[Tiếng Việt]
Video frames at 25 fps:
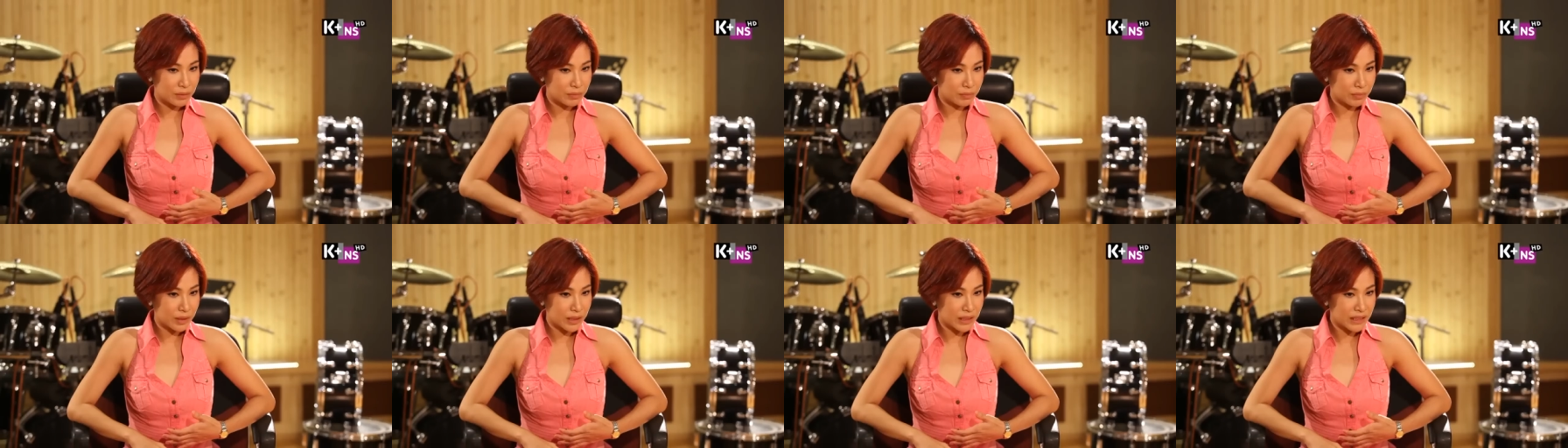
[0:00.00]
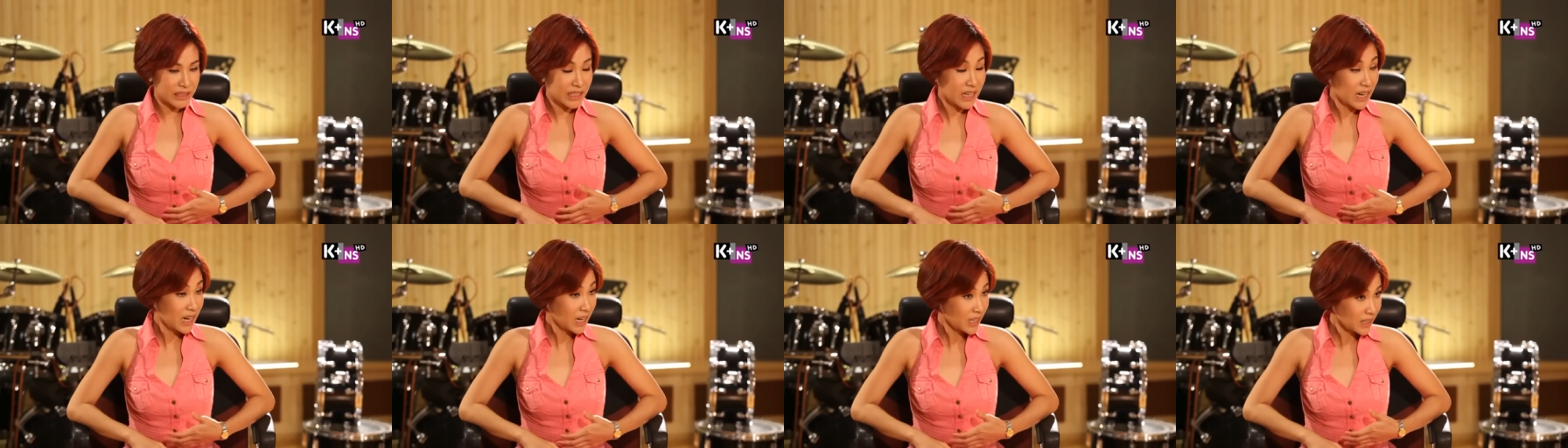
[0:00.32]

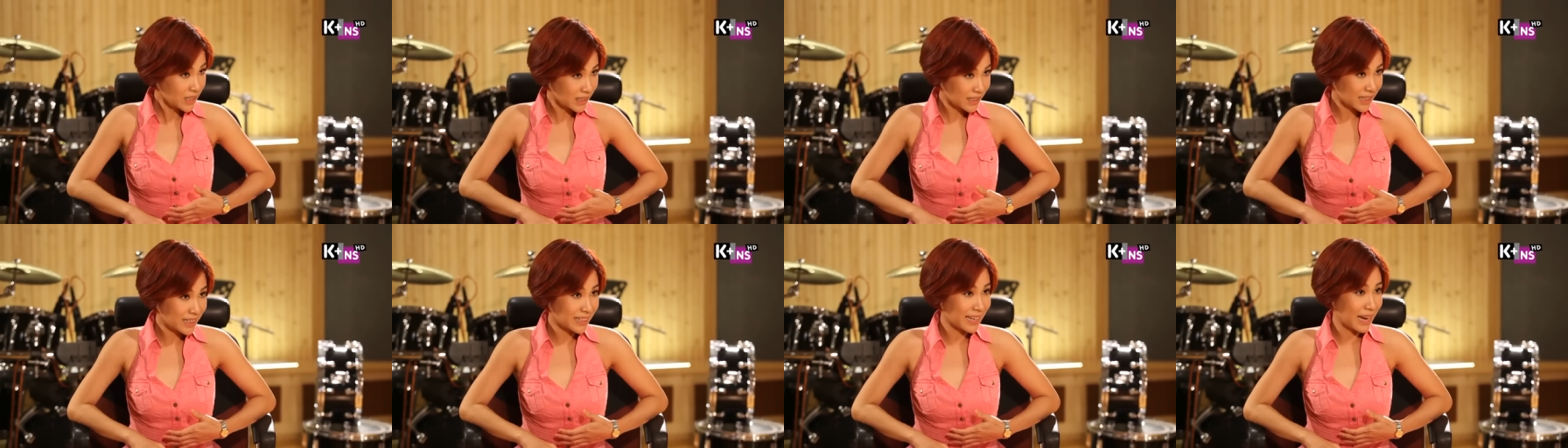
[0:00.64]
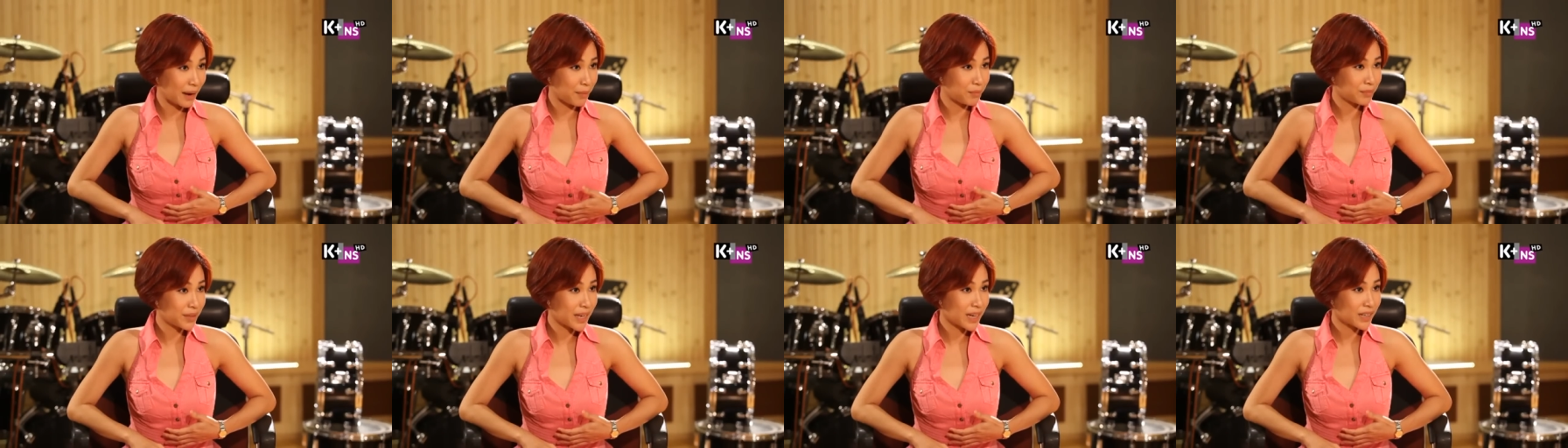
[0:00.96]
mình nhớ được cái
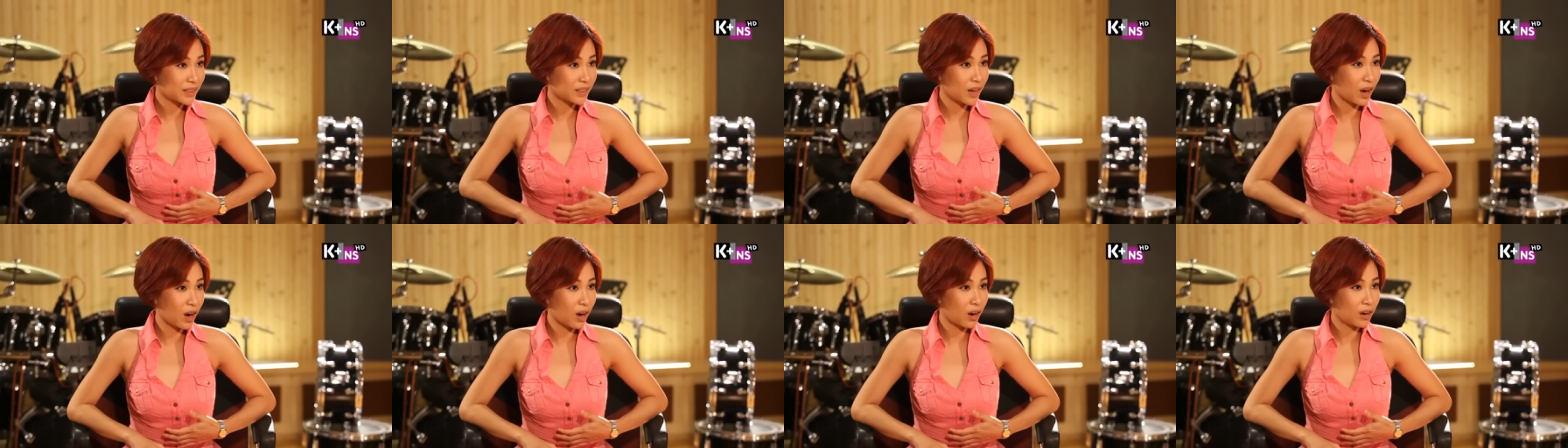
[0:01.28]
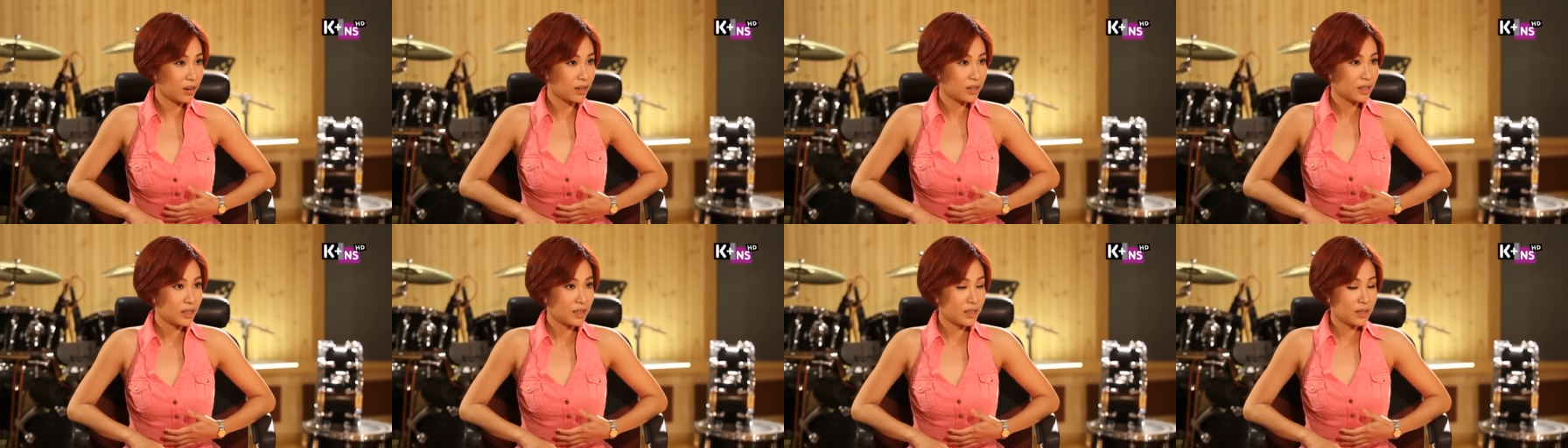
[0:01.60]
cảm giác
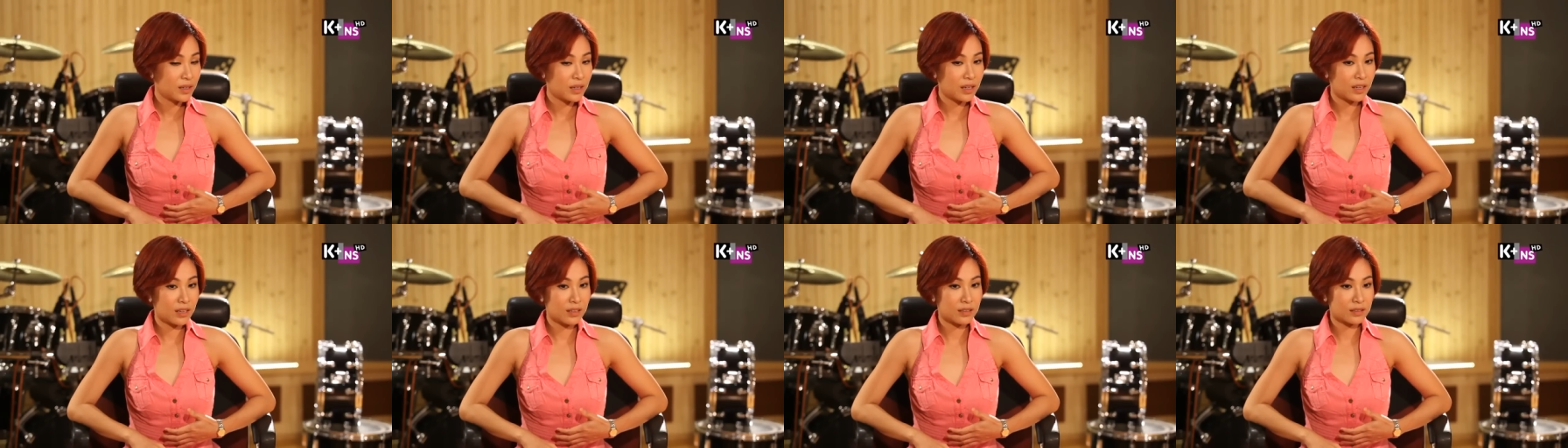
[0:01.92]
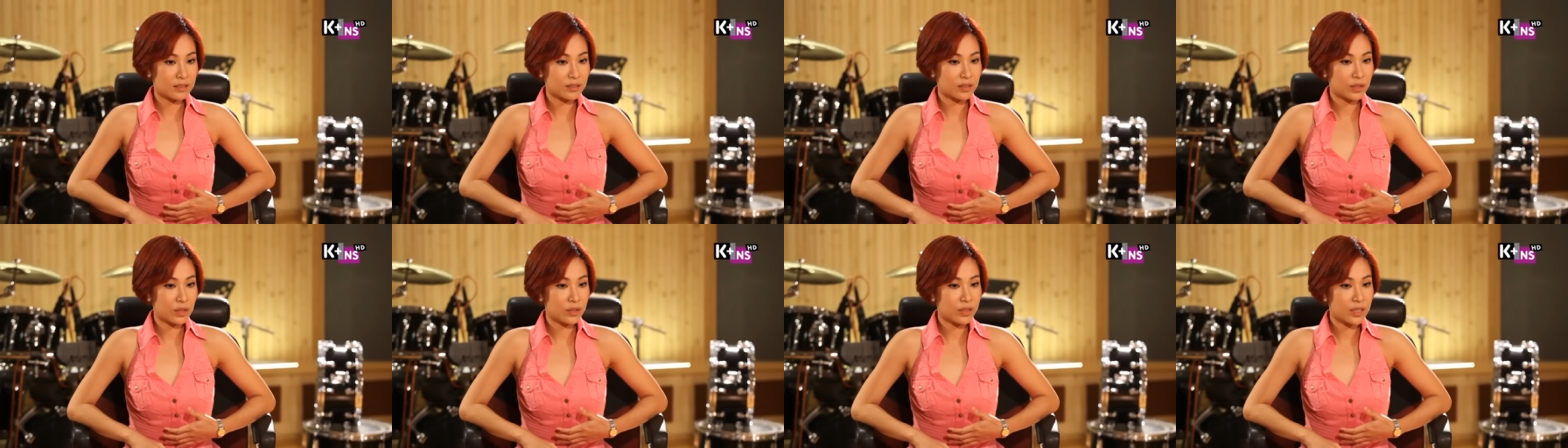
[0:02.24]
đó
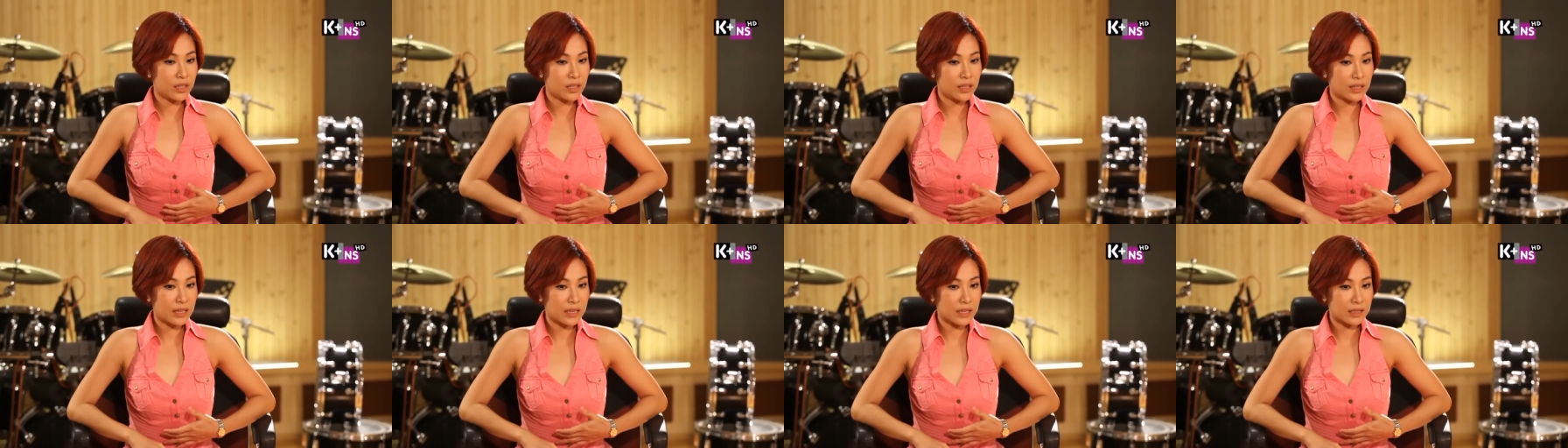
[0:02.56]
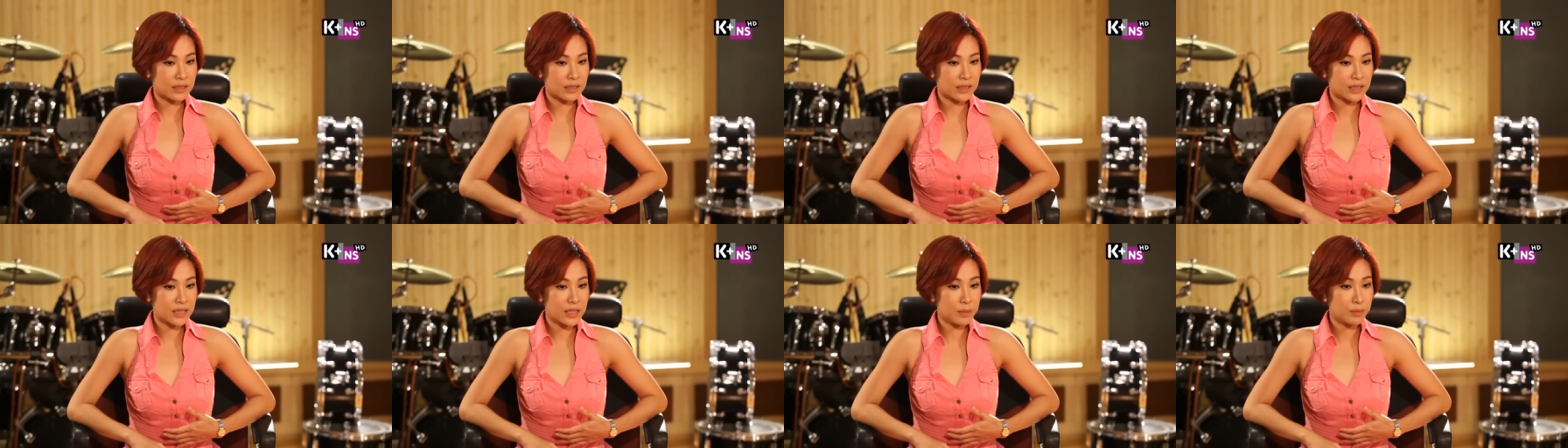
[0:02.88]
uh, cho nên
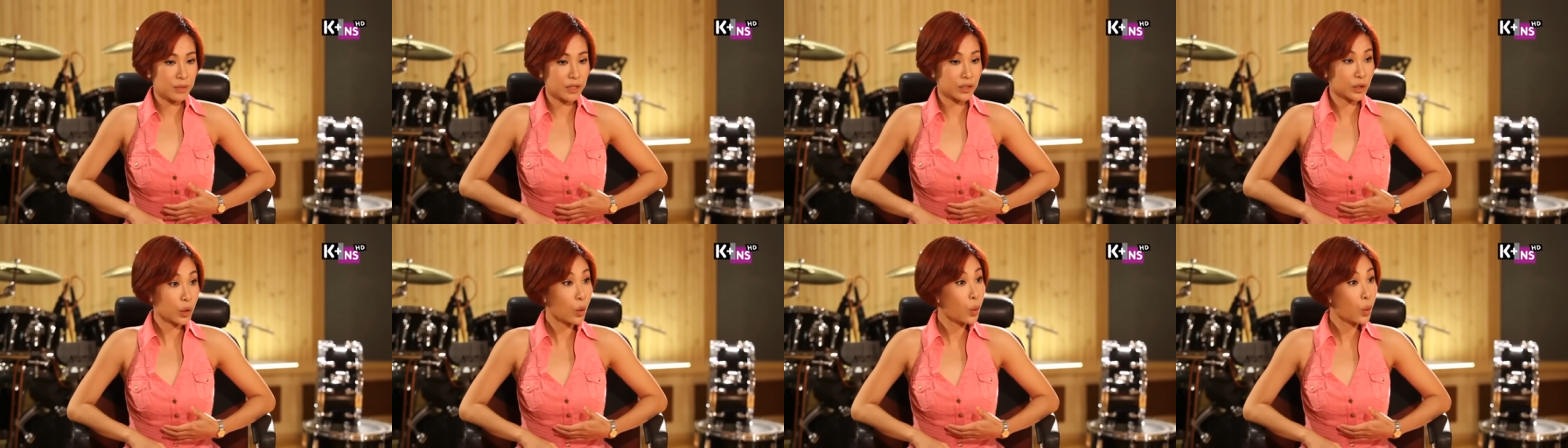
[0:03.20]
là khi mình